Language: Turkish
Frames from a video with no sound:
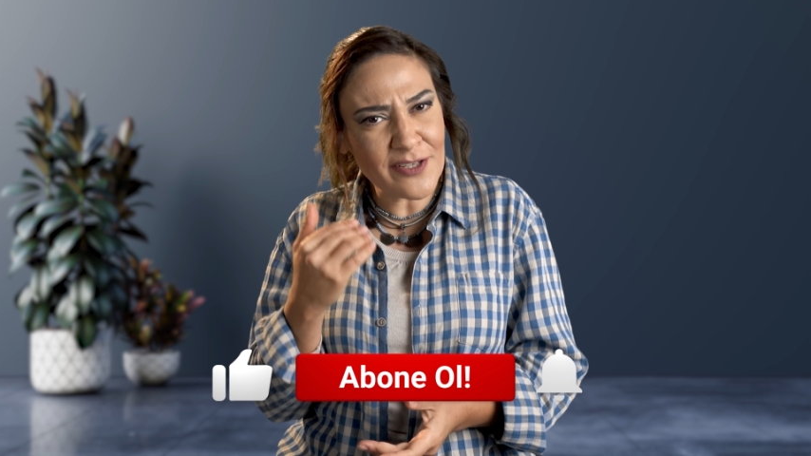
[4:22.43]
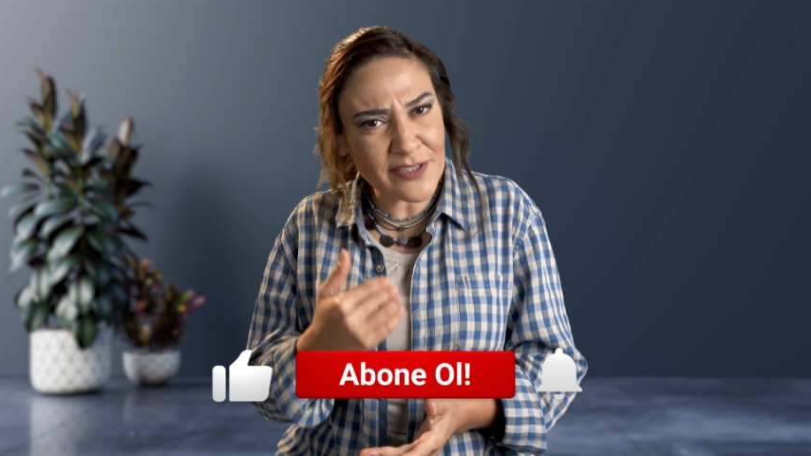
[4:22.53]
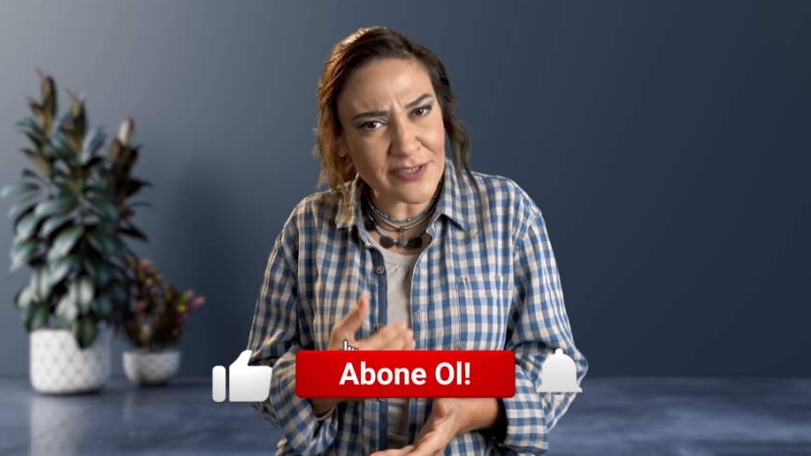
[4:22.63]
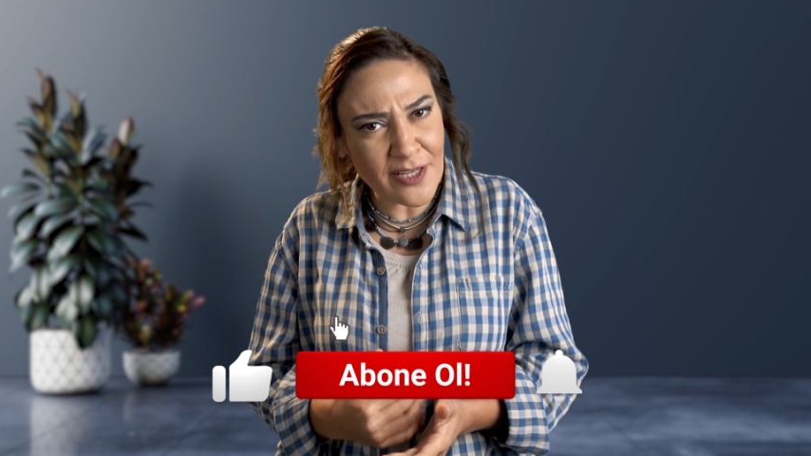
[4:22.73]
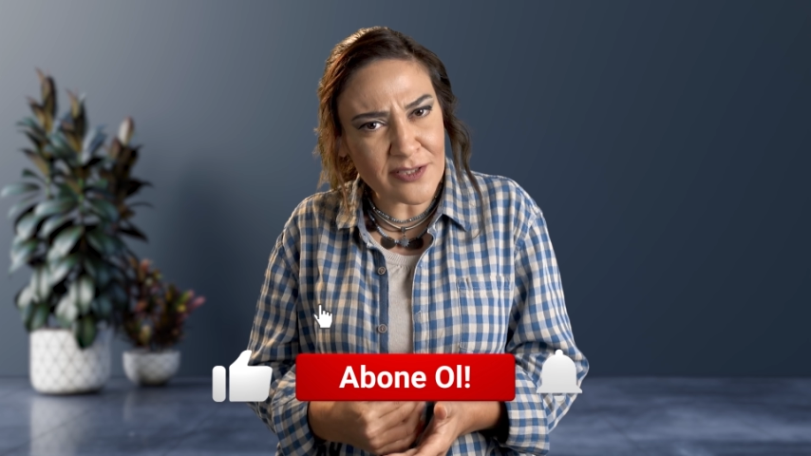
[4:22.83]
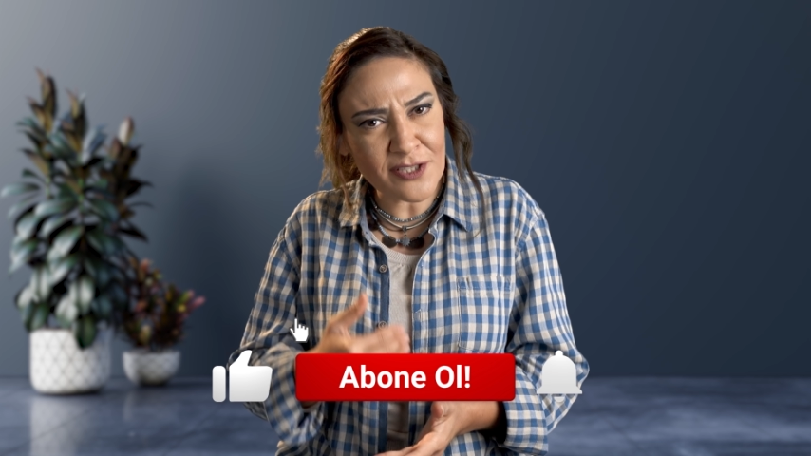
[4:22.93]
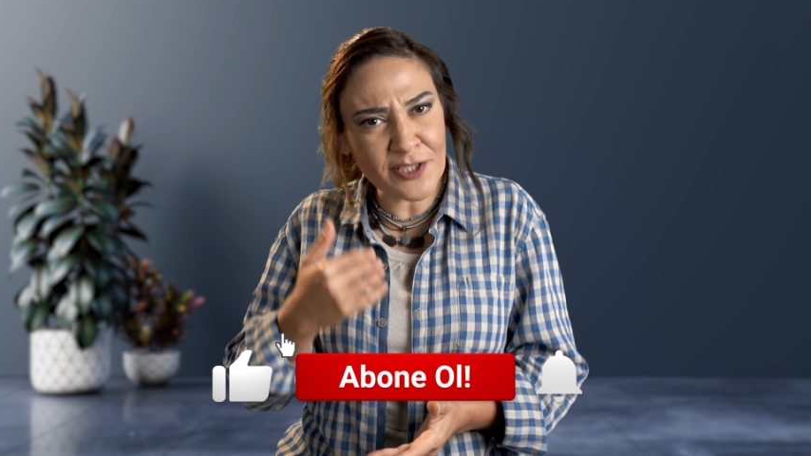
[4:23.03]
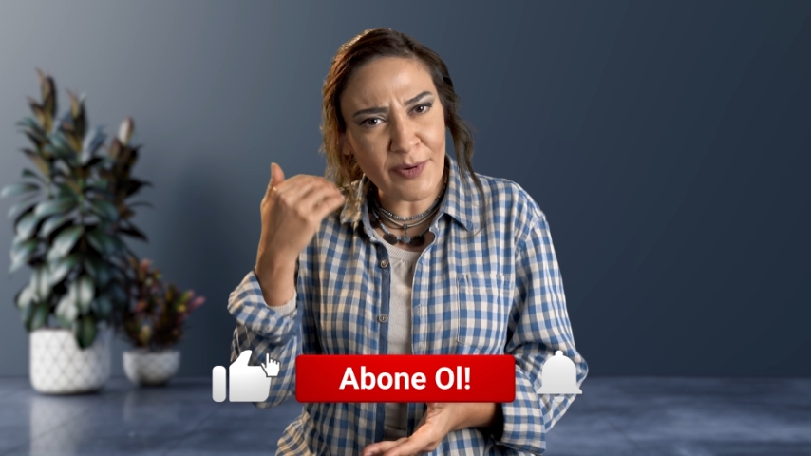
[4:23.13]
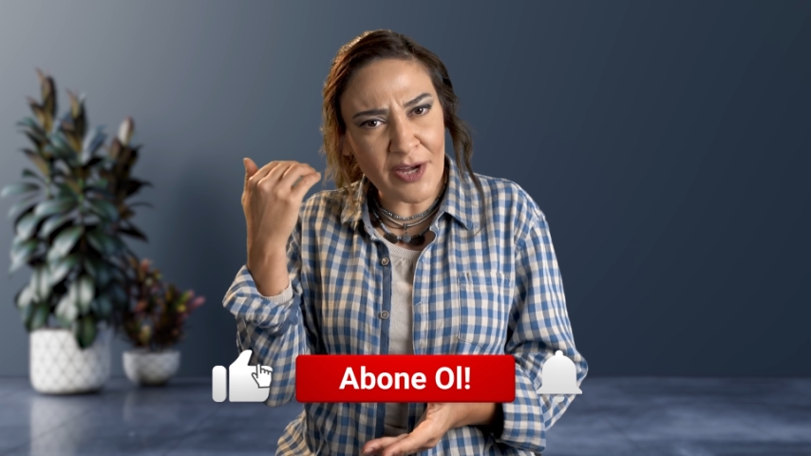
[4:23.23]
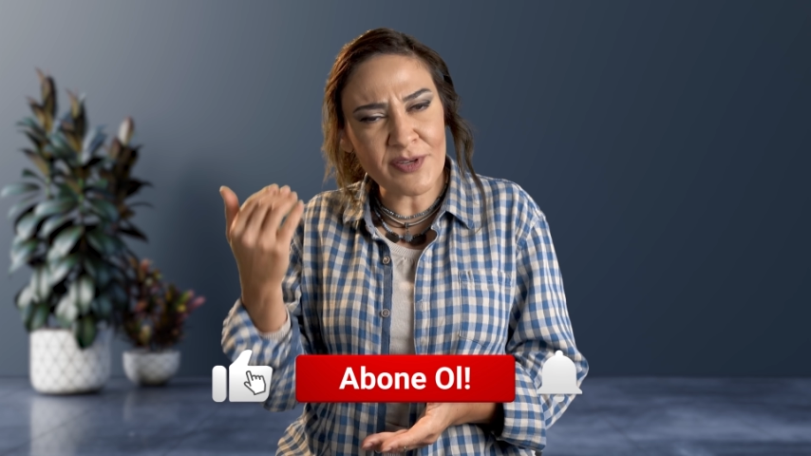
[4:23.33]
yakından
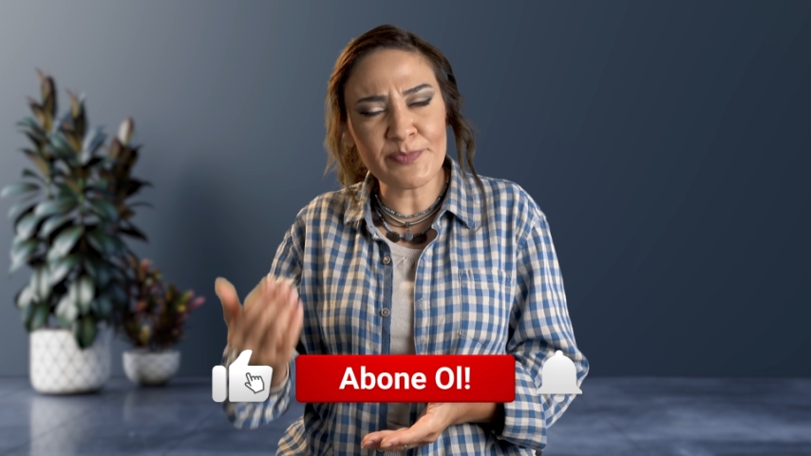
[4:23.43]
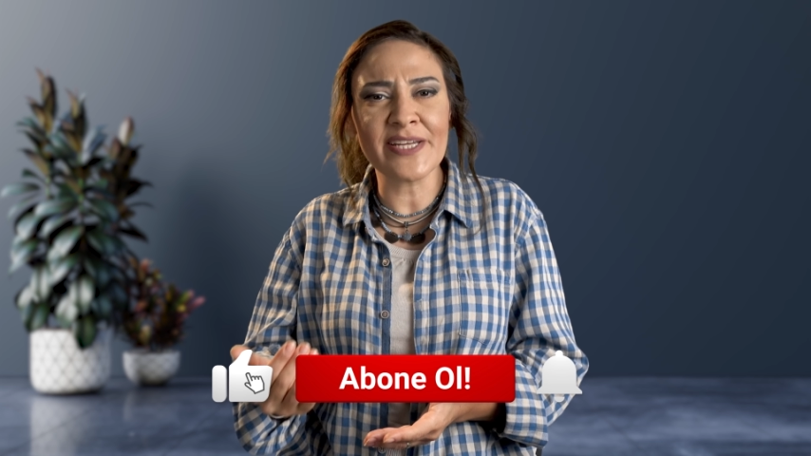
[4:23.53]
tanımak ve